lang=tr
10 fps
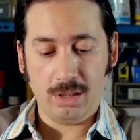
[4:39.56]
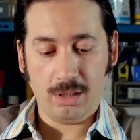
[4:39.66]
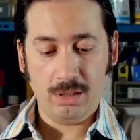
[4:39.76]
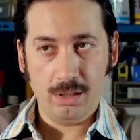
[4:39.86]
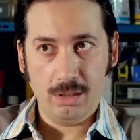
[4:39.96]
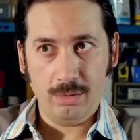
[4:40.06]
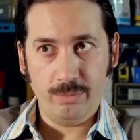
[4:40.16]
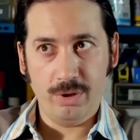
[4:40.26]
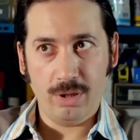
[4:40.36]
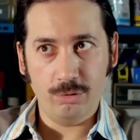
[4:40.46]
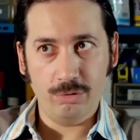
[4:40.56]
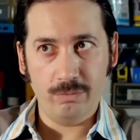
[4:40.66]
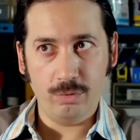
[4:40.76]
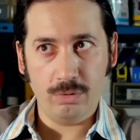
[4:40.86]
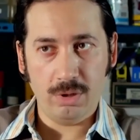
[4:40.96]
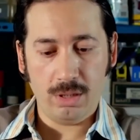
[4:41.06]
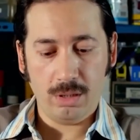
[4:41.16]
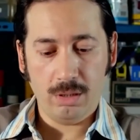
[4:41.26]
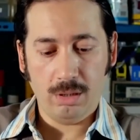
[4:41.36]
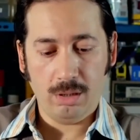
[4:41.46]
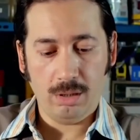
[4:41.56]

kire. Piyango mu vurdu la? Ya